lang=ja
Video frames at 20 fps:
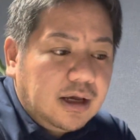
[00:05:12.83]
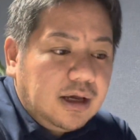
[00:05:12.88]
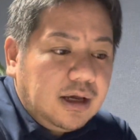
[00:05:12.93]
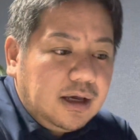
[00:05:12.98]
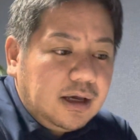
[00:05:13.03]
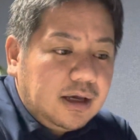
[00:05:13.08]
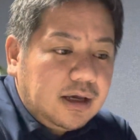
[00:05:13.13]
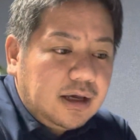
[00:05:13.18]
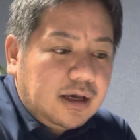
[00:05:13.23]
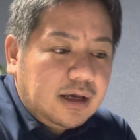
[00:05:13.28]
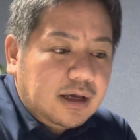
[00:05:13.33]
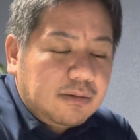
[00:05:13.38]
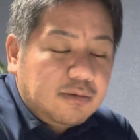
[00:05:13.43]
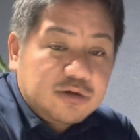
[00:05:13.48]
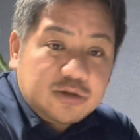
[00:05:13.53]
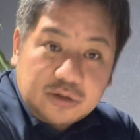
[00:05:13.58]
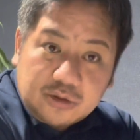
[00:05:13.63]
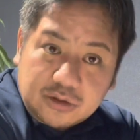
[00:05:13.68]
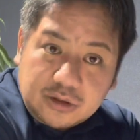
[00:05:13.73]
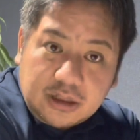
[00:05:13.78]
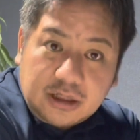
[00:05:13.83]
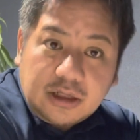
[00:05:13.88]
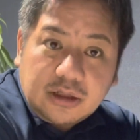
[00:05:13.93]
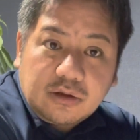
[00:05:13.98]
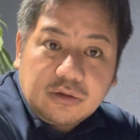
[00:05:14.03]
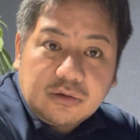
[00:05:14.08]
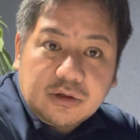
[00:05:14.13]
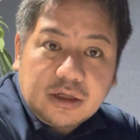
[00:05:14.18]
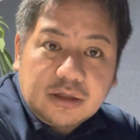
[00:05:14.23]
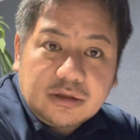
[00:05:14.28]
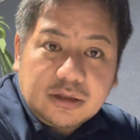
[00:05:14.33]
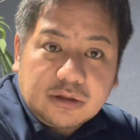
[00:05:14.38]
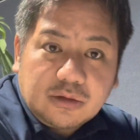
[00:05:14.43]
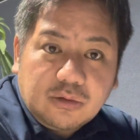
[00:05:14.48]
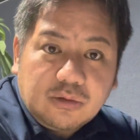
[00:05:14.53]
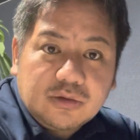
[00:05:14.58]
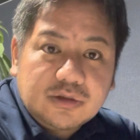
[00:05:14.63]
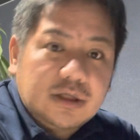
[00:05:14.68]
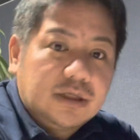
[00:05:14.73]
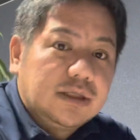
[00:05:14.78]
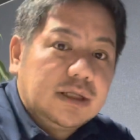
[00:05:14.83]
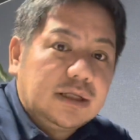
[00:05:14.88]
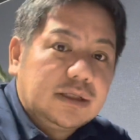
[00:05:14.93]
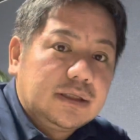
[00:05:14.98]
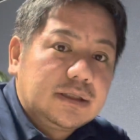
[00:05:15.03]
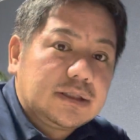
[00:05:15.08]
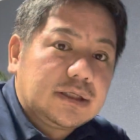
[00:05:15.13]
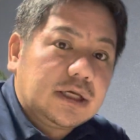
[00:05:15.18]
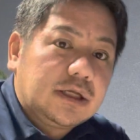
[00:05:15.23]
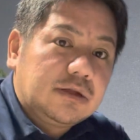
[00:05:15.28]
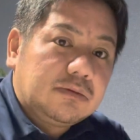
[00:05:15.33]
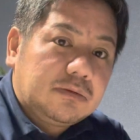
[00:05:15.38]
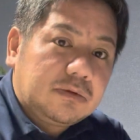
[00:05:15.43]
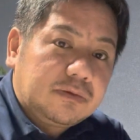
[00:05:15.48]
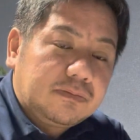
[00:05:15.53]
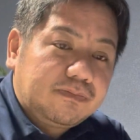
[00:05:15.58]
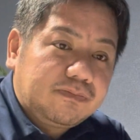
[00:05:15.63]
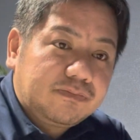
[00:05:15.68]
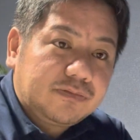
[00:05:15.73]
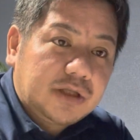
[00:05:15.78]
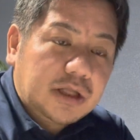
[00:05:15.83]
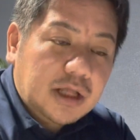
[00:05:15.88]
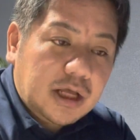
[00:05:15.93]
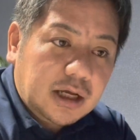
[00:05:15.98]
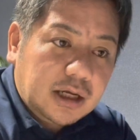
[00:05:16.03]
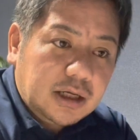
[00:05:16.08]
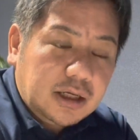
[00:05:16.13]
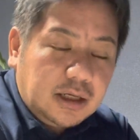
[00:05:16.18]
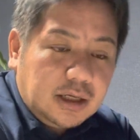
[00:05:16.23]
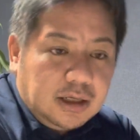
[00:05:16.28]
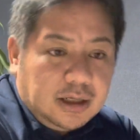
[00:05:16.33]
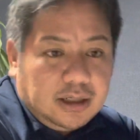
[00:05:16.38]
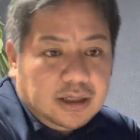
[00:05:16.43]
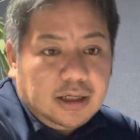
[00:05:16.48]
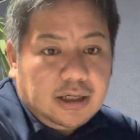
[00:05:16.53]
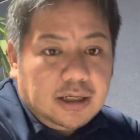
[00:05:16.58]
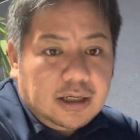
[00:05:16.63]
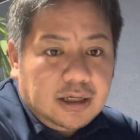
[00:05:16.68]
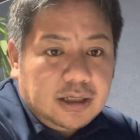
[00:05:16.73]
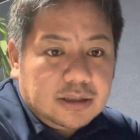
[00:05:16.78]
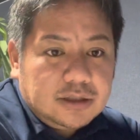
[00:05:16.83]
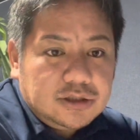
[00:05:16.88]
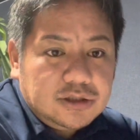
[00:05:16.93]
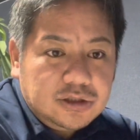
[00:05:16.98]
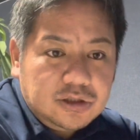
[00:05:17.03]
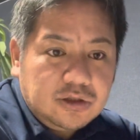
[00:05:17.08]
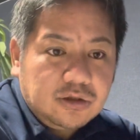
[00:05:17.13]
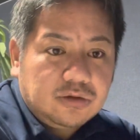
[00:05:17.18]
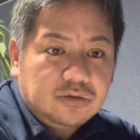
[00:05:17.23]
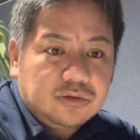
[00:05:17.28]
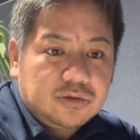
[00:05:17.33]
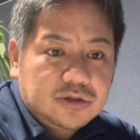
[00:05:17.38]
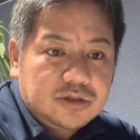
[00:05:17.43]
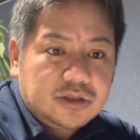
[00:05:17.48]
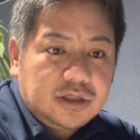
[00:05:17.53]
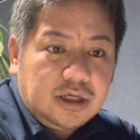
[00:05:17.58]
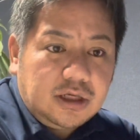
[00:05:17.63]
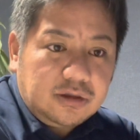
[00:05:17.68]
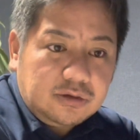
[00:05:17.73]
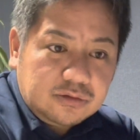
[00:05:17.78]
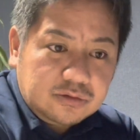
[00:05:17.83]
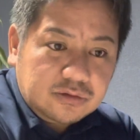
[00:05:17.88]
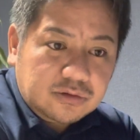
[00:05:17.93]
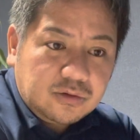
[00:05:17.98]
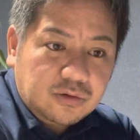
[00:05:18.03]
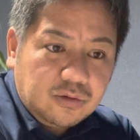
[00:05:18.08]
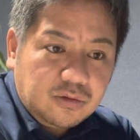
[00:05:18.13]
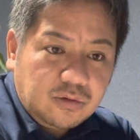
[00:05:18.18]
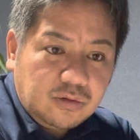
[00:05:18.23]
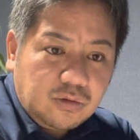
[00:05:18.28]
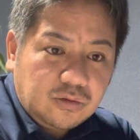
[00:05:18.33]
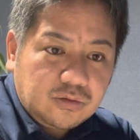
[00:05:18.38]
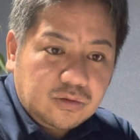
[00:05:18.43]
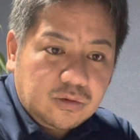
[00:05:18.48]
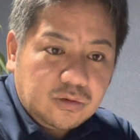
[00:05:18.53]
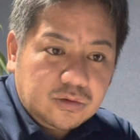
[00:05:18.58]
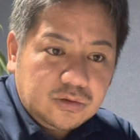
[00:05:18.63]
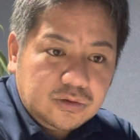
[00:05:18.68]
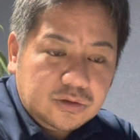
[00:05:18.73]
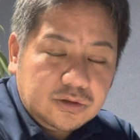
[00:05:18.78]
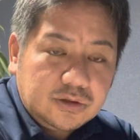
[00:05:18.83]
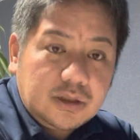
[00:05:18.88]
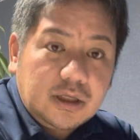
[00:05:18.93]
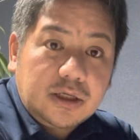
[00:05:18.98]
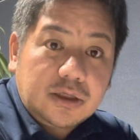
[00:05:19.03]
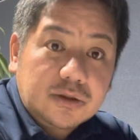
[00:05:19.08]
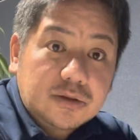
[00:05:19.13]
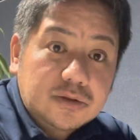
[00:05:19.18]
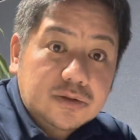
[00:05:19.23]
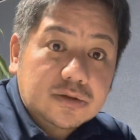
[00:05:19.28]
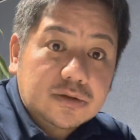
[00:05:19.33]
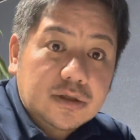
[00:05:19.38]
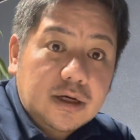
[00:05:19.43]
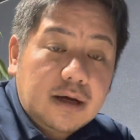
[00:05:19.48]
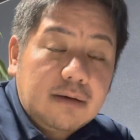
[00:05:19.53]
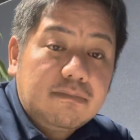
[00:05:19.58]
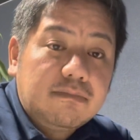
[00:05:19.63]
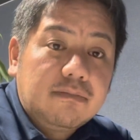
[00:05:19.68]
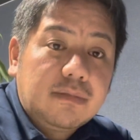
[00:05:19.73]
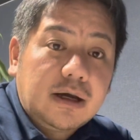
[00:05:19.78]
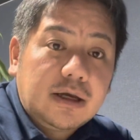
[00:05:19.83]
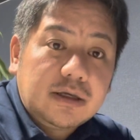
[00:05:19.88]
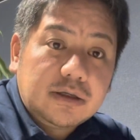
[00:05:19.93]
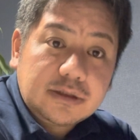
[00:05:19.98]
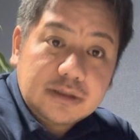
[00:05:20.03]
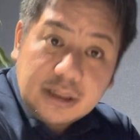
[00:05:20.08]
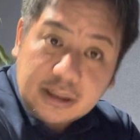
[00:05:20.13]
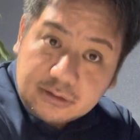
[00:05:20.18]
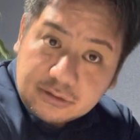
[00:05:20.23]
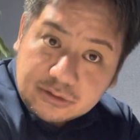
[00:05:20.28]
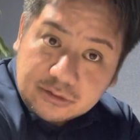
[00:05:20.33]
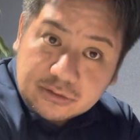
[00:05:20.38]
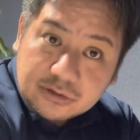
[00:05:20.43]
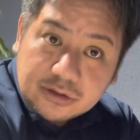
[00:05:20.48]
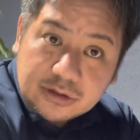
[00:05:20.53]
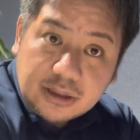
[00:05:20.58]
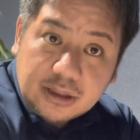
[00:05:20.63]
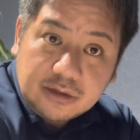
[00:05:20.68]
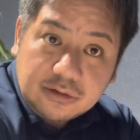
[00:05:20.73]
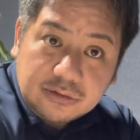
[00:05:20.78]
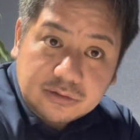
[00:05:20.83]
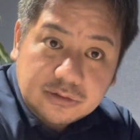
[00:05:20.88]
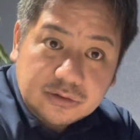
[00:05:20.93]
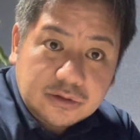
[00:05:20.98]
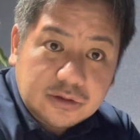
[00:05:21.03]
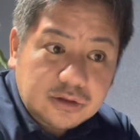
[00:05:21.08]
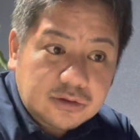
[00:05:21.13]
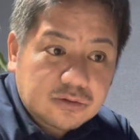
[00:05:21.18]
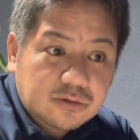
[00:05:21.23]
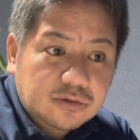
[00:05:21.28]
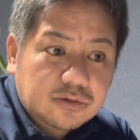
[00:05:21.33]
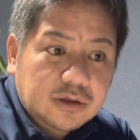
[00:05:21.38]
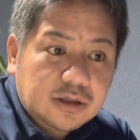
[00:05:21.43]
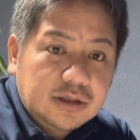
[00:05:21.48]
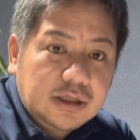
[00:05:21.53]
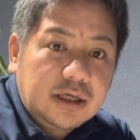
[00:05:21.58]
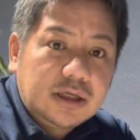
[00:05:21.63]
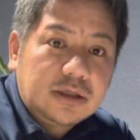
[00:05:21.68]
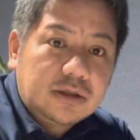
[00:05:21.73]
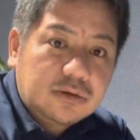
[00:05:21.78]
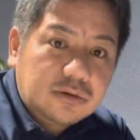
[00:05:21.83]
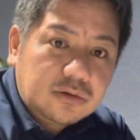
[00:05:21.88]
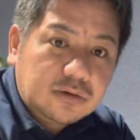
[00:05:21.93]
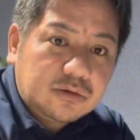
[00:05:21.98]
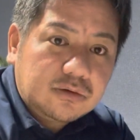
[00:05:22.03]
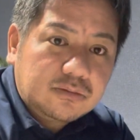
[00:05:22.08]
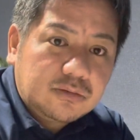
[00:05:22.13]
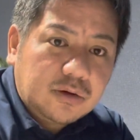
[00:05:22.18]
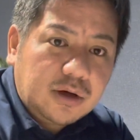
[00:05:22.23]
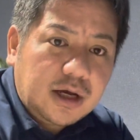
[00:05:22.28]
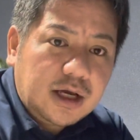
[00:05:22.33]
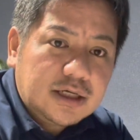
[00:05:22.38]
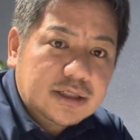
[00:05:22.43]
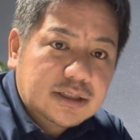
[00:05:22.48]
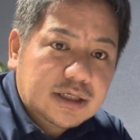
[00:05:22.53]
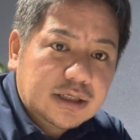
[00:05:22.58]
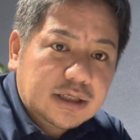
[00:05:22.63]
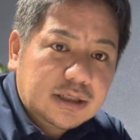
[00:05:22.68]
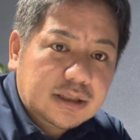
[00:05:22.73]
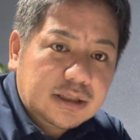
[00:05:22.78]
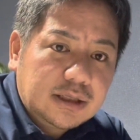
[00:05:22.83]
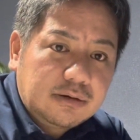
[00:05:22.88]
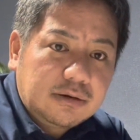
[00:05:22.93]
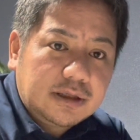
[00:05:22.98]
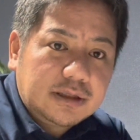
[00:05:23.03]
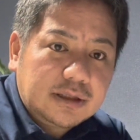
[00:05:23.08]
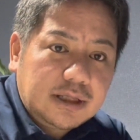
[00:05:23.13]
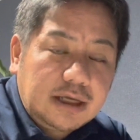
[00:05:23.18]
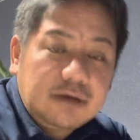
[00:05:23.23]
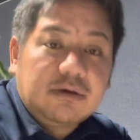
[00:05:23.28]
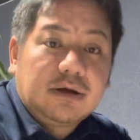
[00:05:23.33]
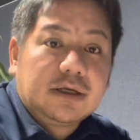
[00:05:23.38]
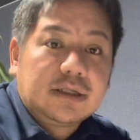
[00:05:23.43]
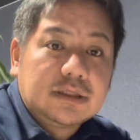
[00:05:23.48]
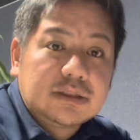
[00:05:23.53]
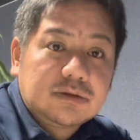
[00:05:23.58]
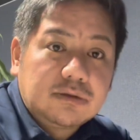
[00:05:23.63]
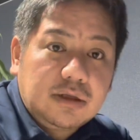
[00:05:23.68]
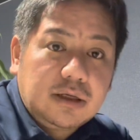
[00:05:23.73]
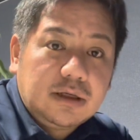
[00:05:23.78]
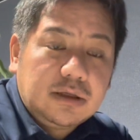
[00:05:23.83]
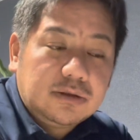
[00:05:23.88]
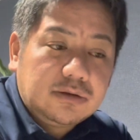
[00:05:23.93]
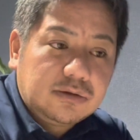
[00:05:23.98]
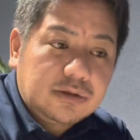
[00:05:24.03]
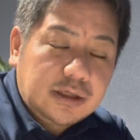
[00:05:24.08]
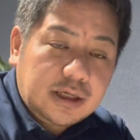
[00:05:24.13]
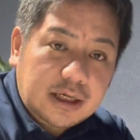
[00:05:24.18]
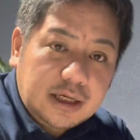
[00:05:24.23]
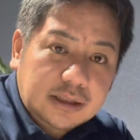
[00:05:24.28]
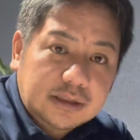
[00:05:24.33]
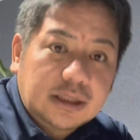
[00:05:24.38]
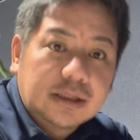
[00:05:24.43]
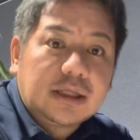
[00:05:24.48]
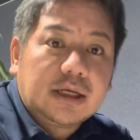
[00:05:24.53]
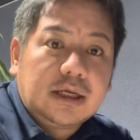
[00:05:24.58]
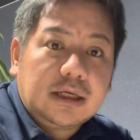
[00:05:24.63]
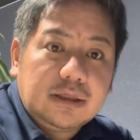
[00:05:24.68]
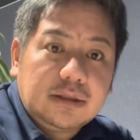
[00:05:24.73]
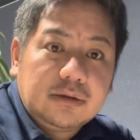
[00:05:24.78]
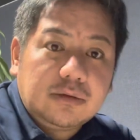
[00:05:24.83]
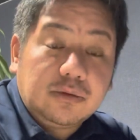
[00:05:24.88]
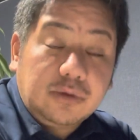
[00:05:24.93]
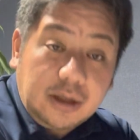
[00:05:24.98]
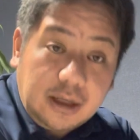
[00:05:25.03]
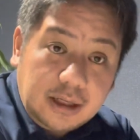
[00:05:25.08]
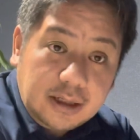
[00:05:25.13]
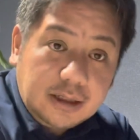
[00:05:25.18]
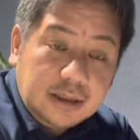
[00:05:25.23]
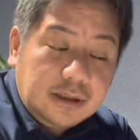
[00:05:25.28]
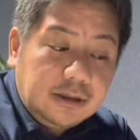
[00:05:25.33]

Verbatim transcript: えー、もちろんその影響を受けるのは当然なんですけれども、ただ、えー、事業をしていく、広告を打っていく、販売、セールスをしていくっていうことがないと、もう会社ではないわけですよね。売り上げが立たないので、